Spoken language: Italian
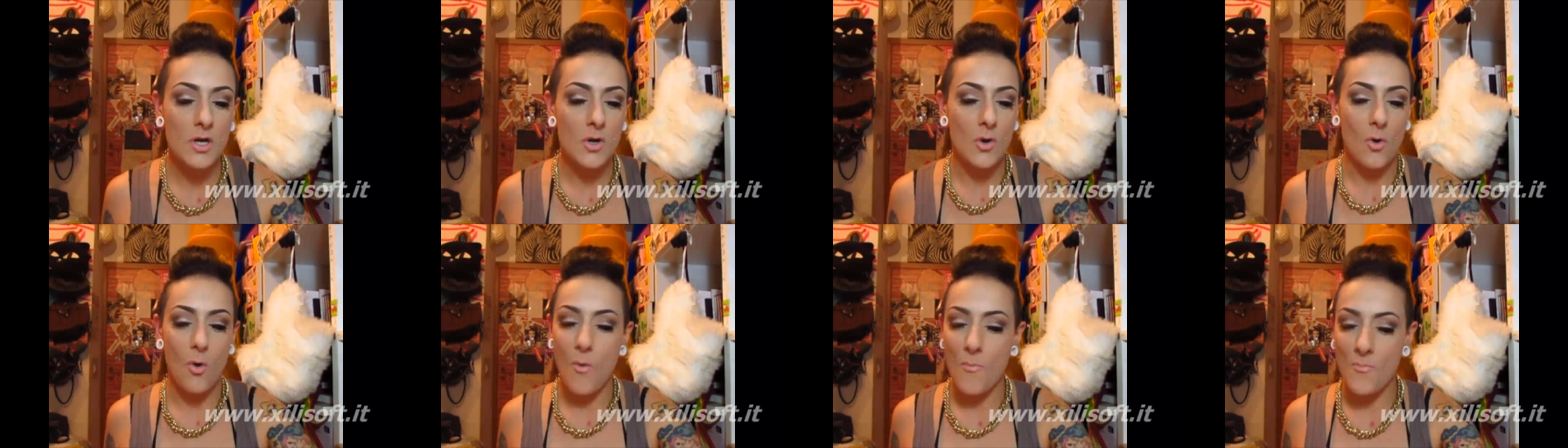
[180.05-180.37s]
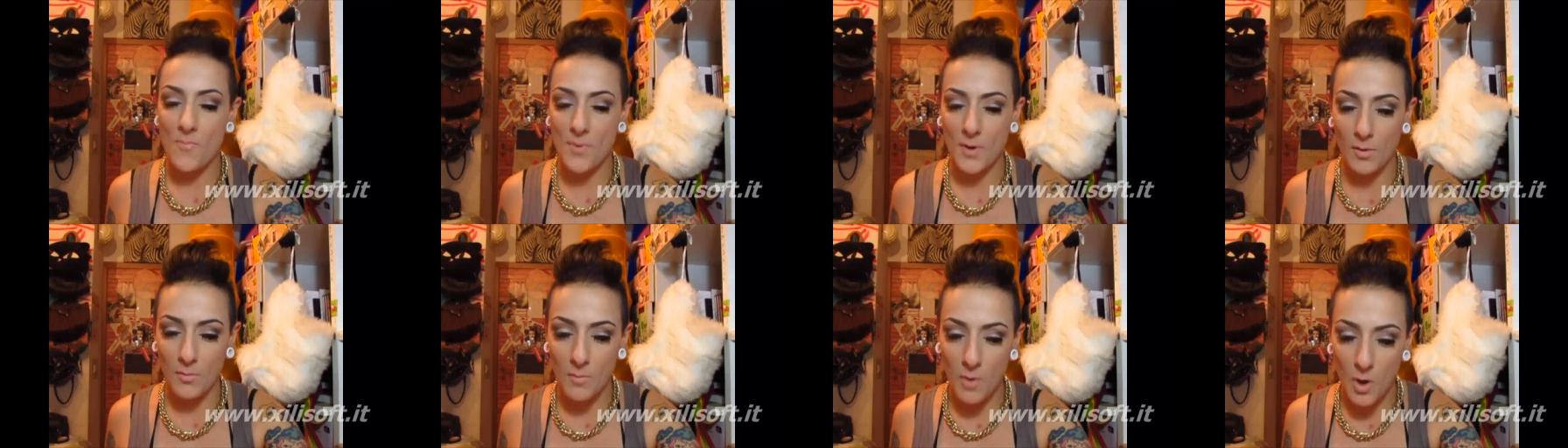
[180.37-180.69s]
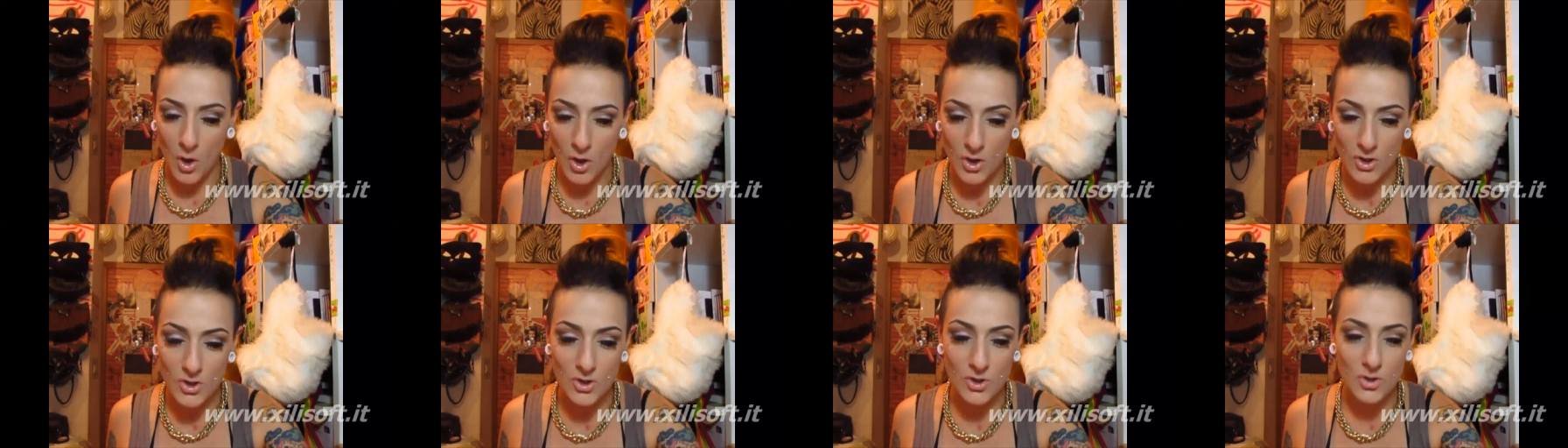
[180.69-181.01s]
o
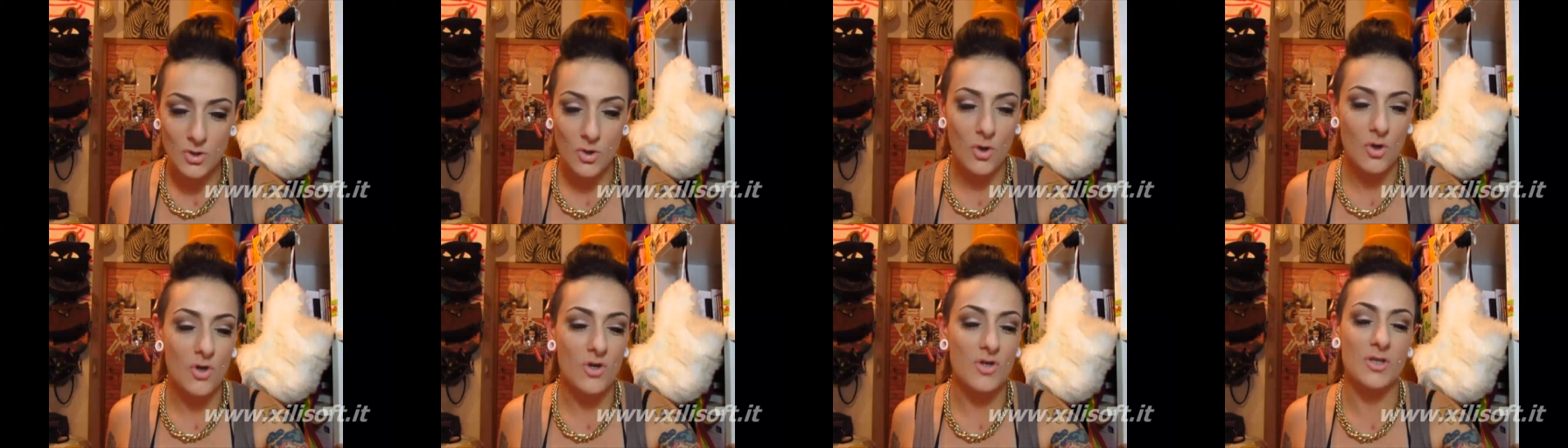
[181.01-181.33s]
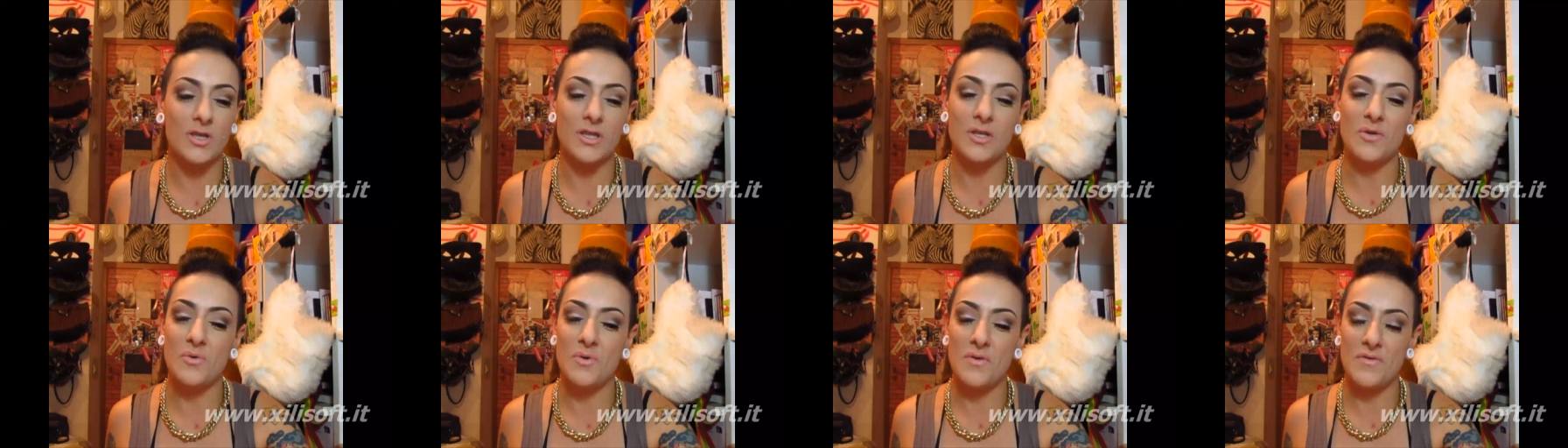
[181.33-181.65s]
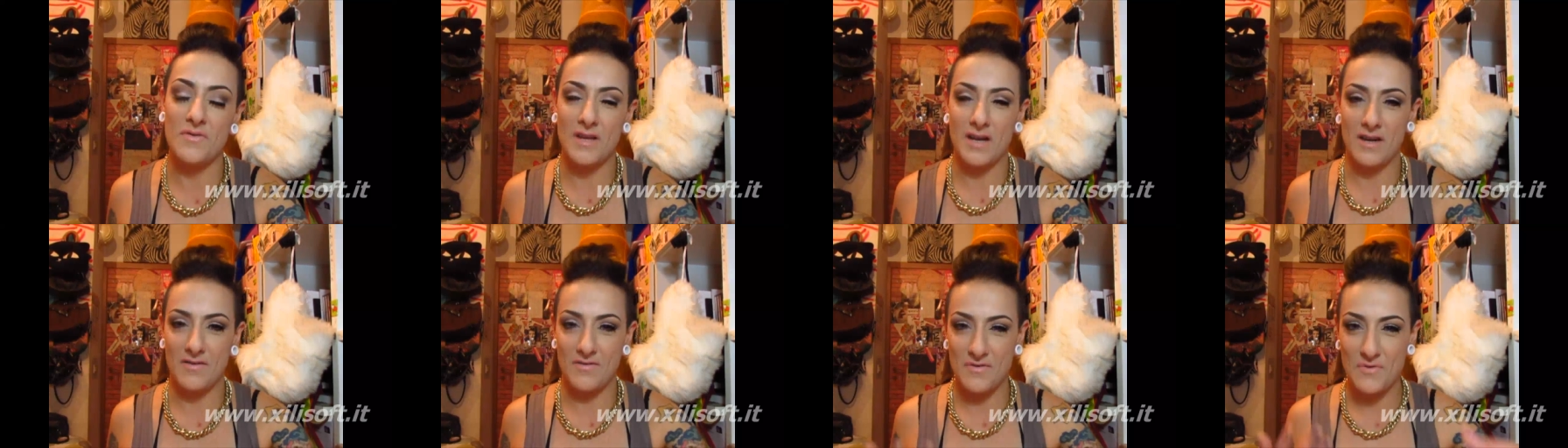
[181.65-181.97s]
promosso o di cui
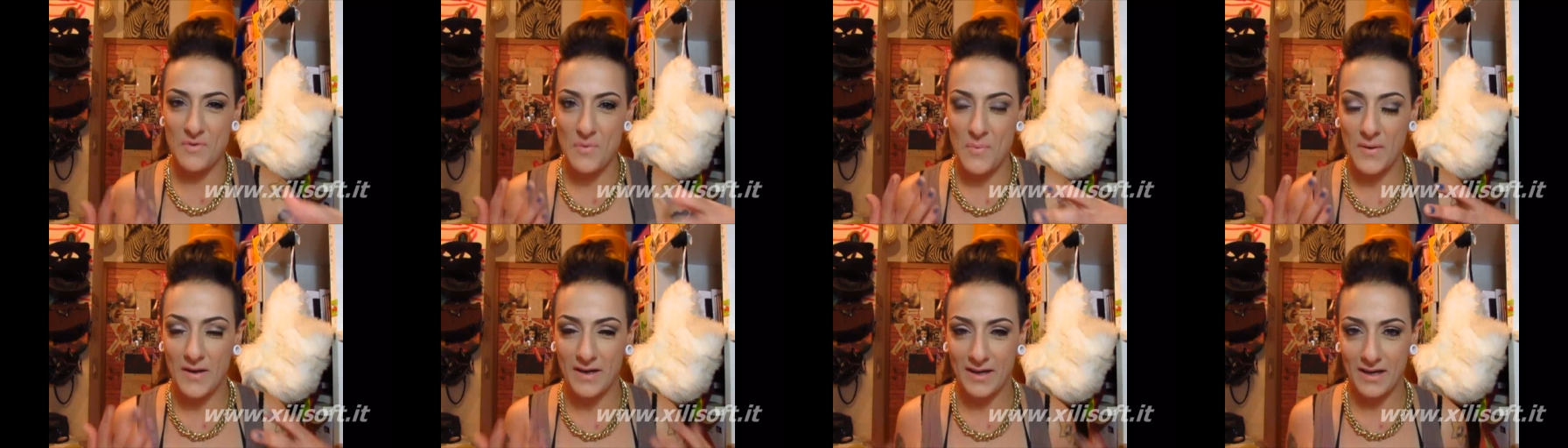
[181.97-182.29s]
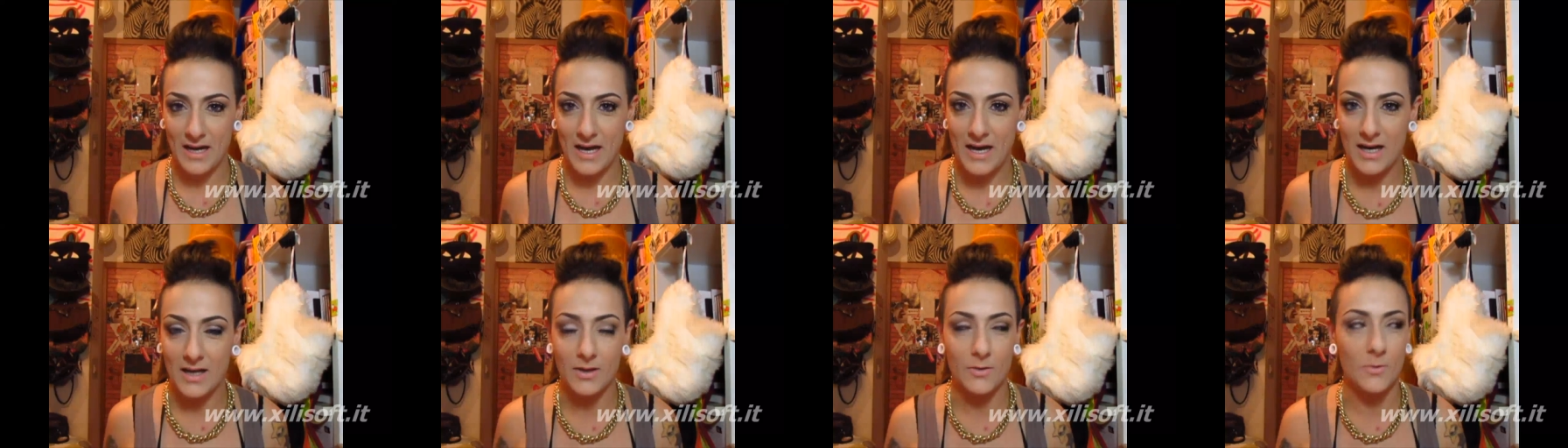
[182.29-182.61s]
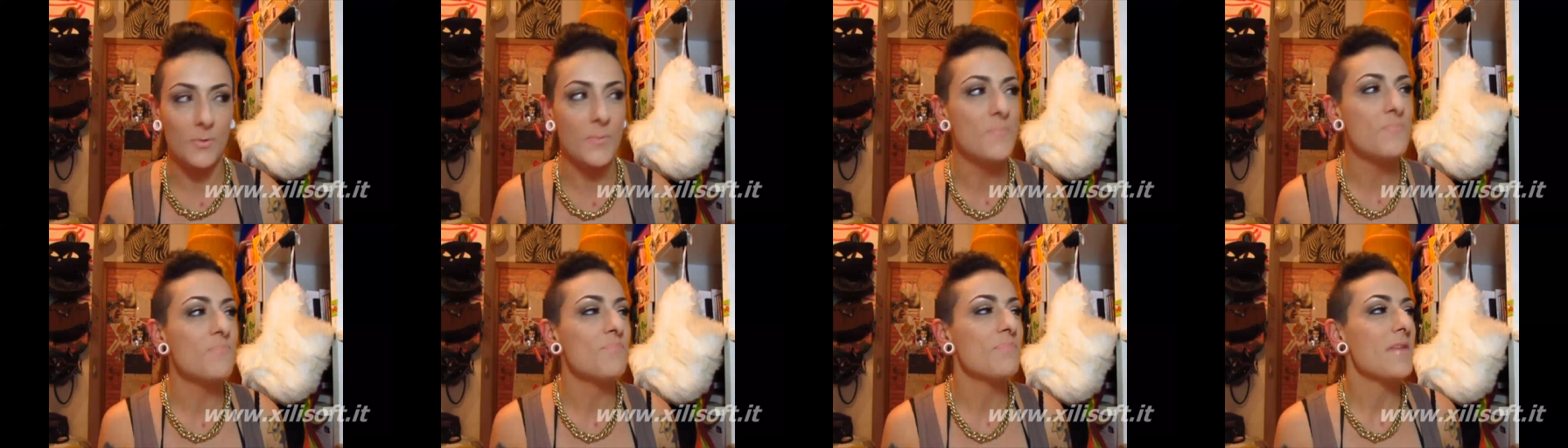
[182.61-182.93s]
ve ne avevo
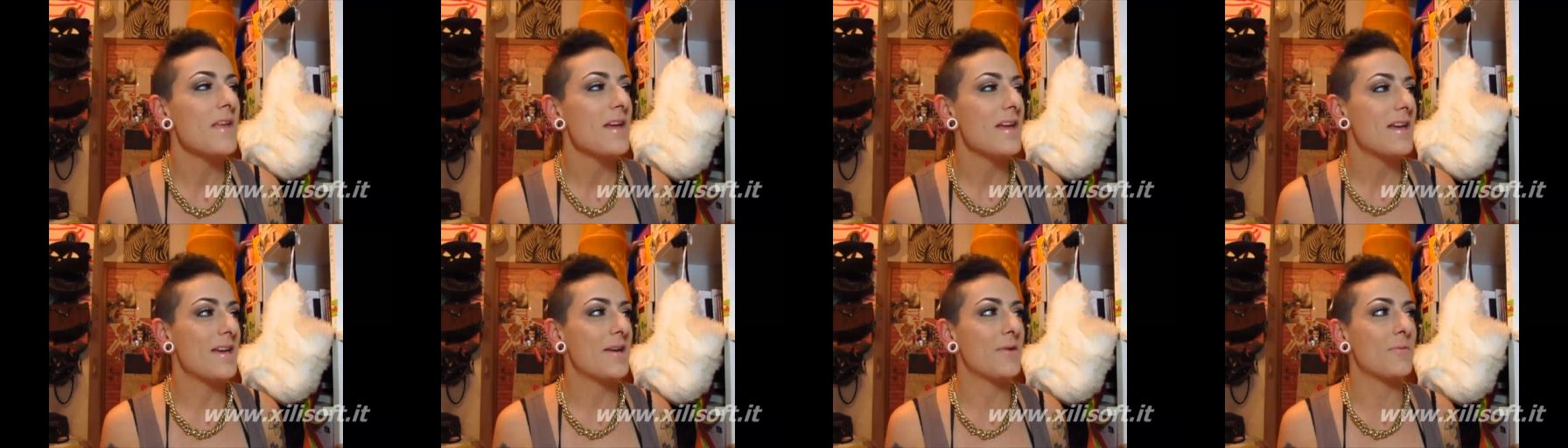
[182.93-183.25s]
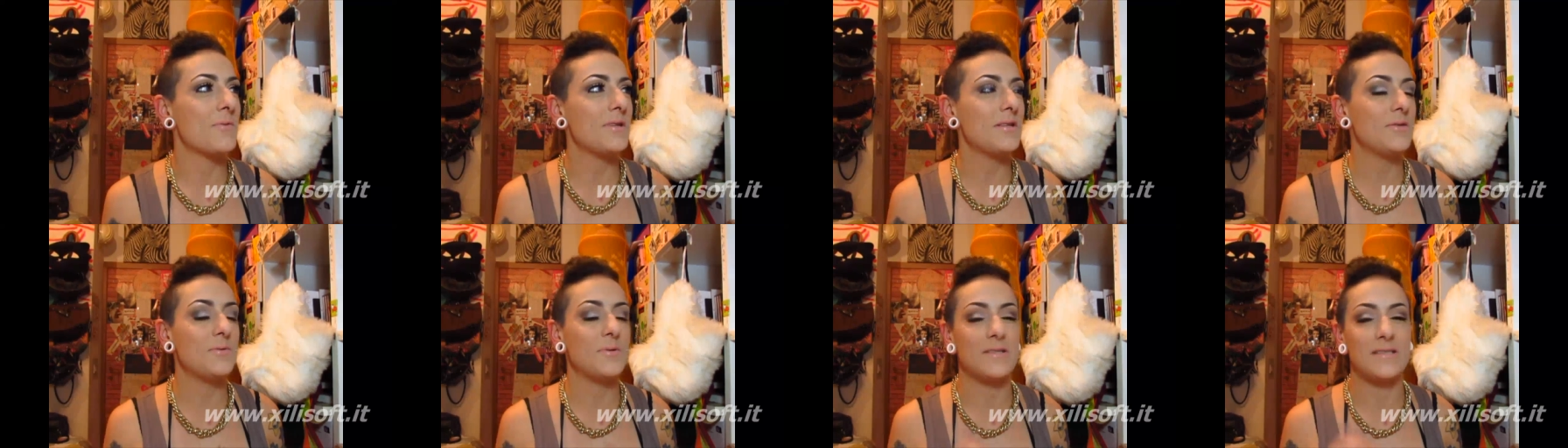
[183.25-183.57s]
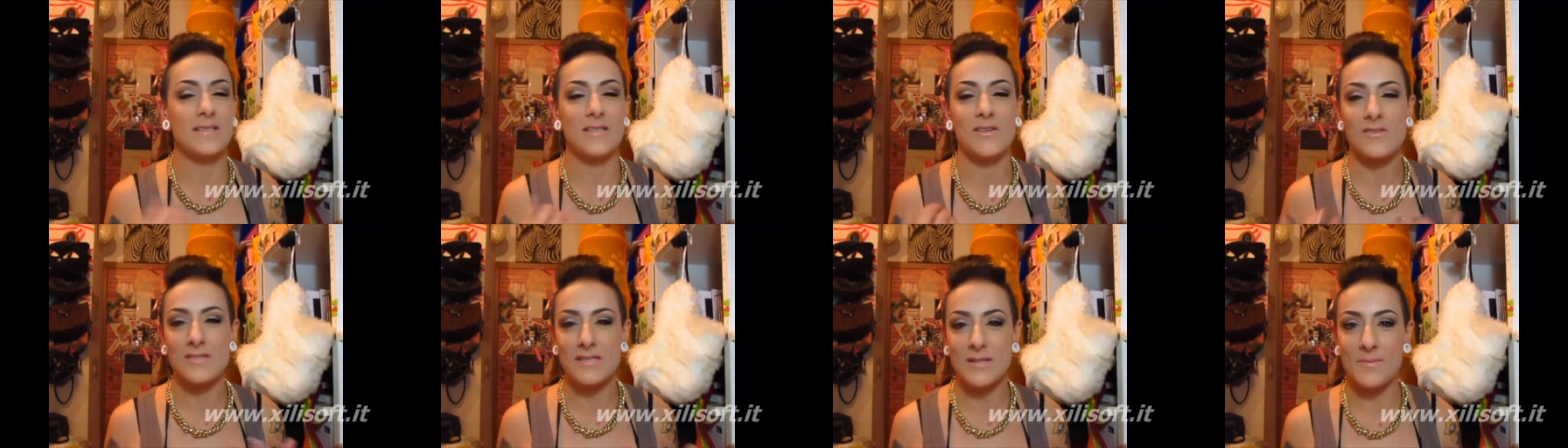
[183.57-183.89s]
parlato e quindi
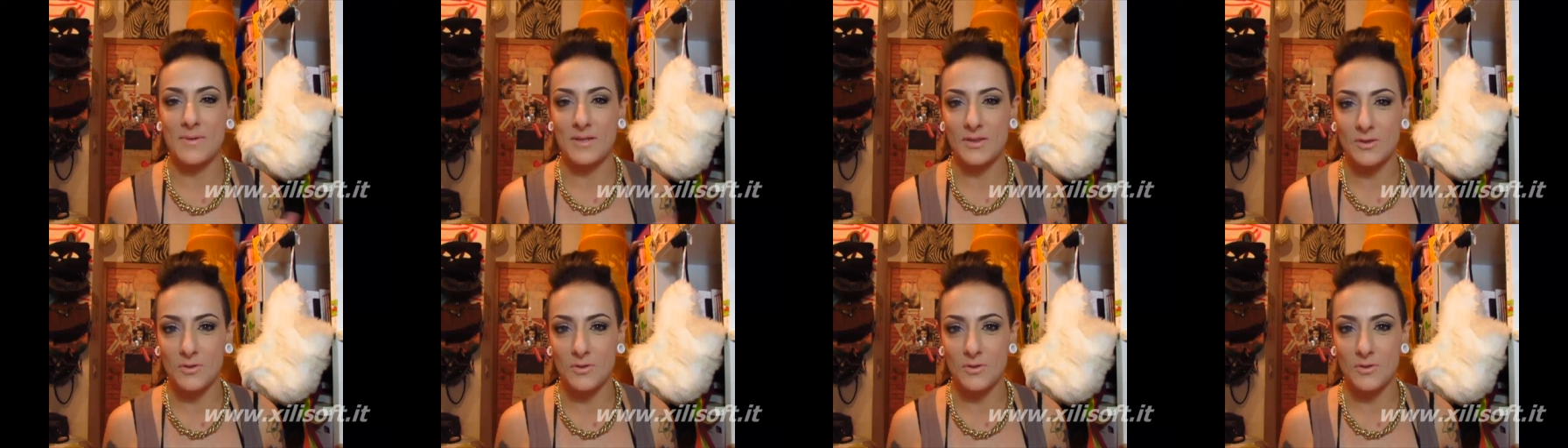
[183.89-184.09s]
questa cosa mi ha